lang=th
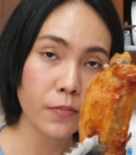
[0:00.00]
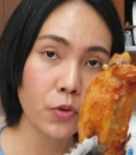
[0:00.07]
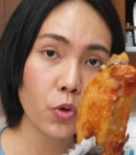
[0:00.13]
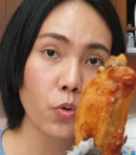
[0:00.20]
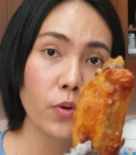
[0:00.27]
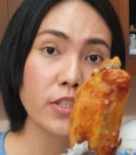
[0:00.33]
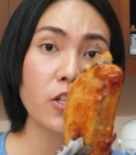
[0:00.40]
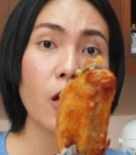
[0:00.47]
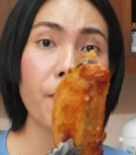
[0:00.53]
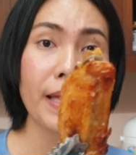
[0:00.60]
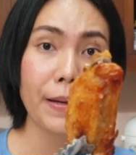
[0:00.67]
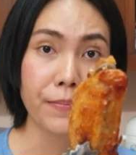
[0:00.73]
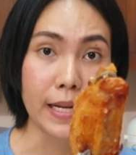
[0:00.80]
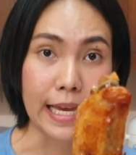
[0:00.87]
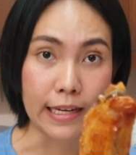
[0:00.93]
ดูว่าชอบแบ
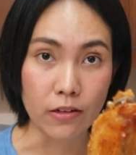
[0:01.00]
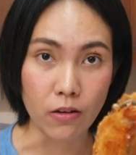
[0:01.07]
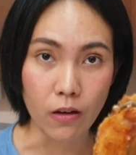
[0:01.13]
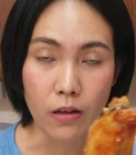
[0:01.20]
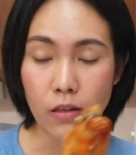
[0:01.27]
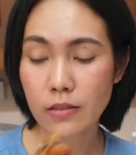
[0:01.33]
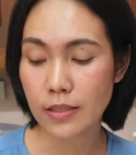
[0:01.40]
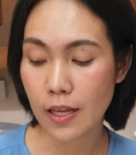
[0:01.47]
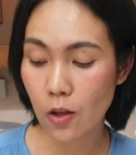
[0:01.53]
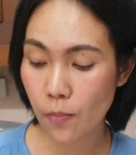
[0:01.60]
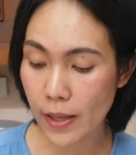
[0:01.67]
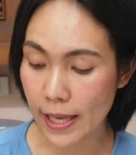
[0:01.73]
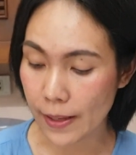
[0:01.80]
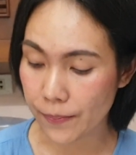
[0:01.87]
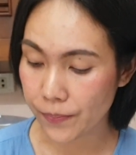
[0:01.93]
บไหนเนาะจะเอา
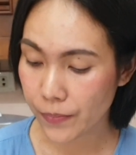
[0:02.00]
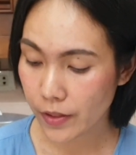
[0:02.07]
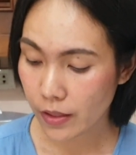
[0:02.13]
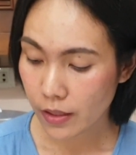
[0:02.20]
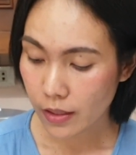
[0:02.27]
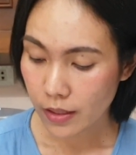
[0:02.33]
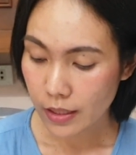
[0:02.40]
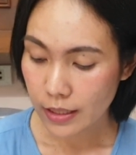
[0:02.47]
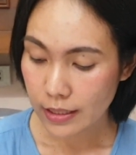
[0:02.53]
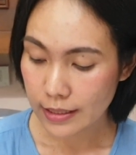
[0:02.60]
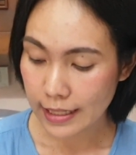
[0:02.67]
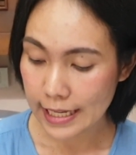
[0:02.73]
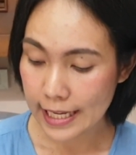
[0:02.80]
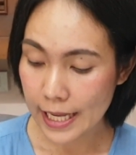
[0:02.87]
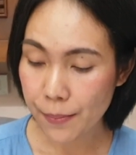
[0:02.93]
แบบเก
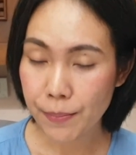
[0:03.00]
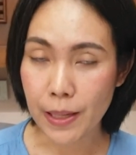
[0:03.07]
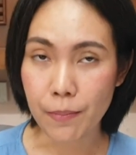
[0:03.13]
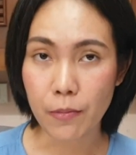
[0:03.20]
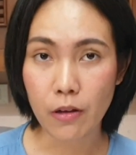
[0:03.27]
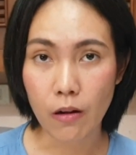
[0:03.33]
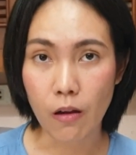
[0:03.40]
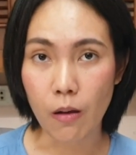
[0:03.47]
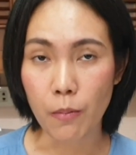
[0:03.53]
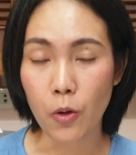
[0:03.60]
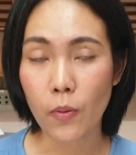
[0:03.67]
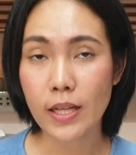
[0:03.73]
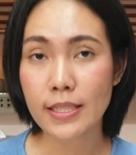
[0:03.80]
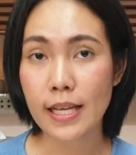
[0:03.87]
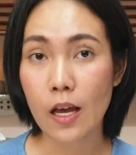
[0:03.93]
รียมแบบกรอบหรือ
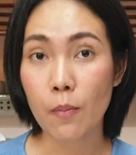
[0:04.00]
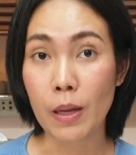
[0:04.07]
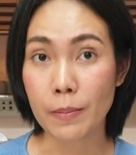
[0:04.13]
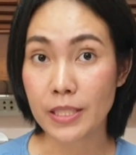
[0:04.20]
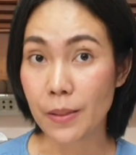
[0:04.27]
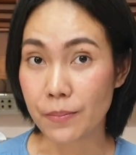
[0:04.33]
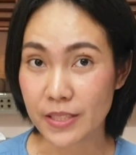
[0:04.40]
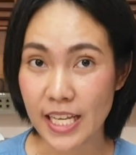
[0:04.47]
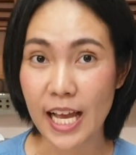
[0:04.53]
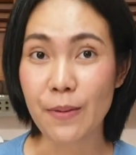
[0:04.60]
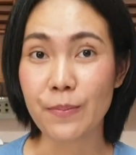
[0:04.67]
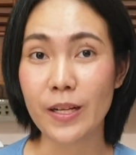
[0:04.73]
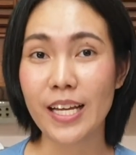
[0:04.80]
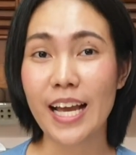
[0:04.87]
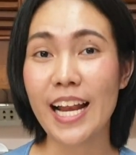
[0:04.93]
ว่าจะเอาแบบ
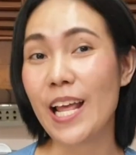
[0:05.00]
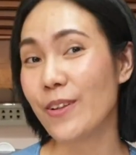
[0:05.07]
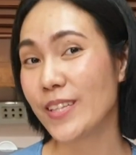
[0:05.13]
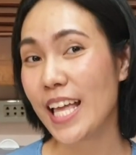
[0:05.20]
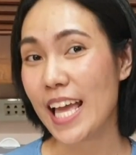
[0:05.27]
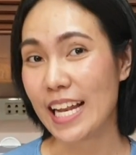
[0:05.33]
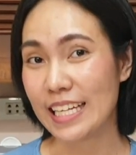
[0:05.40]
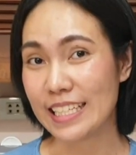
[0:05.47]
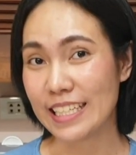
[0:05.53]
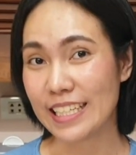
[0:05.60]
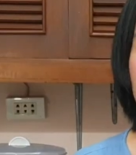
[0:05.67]
ฉ่ำๆนะคะแล้วแต่เลย